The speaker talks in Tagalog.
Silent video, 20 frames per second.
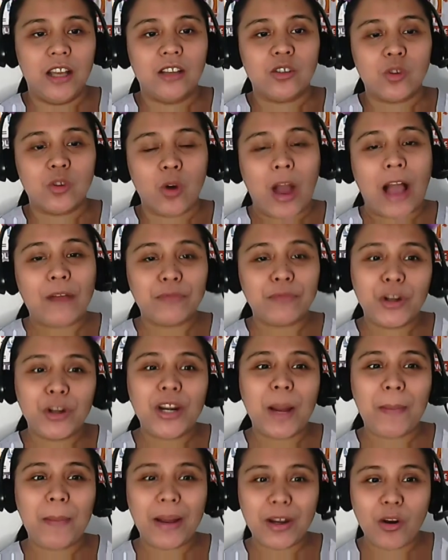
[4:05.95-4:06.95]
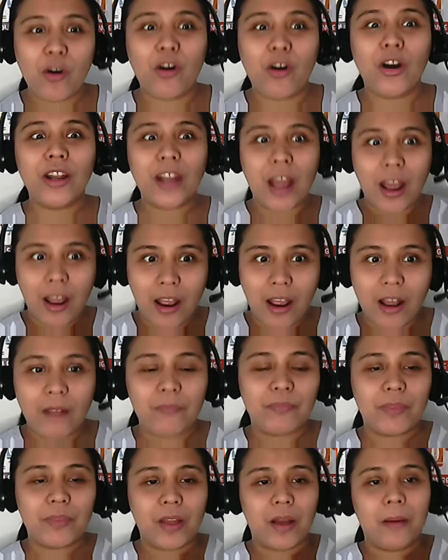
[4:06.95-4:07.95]
So after naman noon,
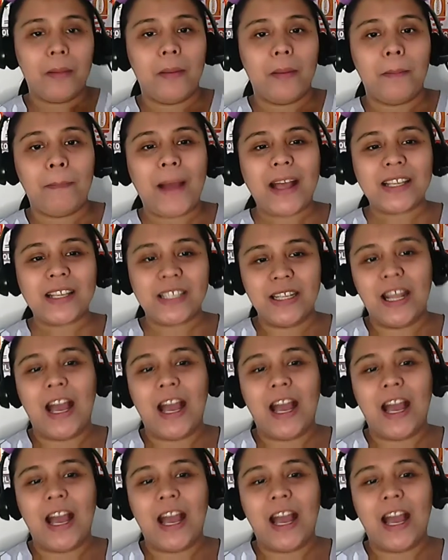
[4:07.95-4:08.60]
pass